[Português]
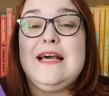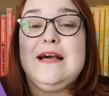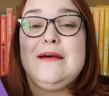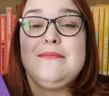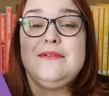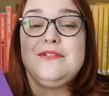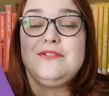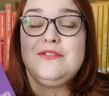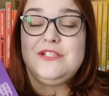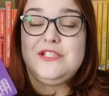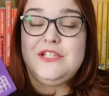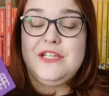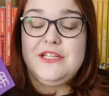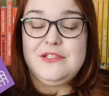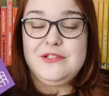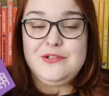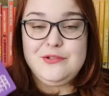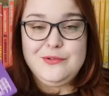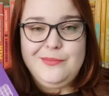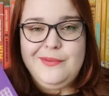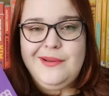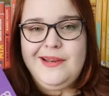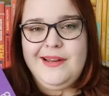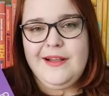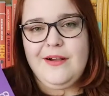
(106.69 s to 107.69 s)
Mas eu achei
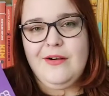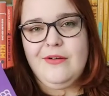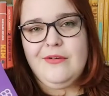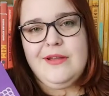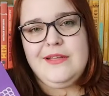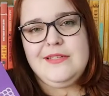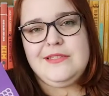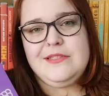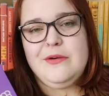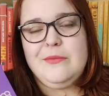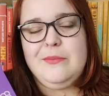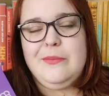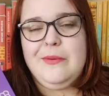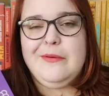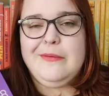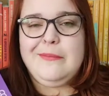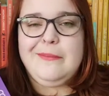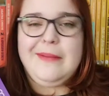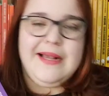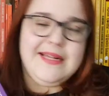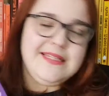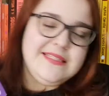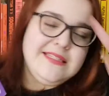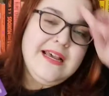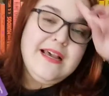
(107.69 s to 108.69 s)
super legal conhecer um pouco
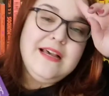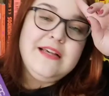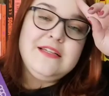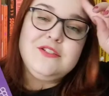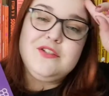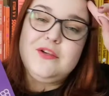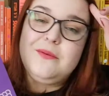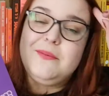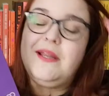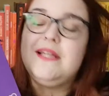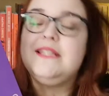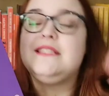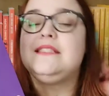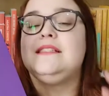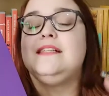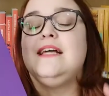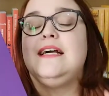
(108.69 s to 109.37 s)
mais sobre a,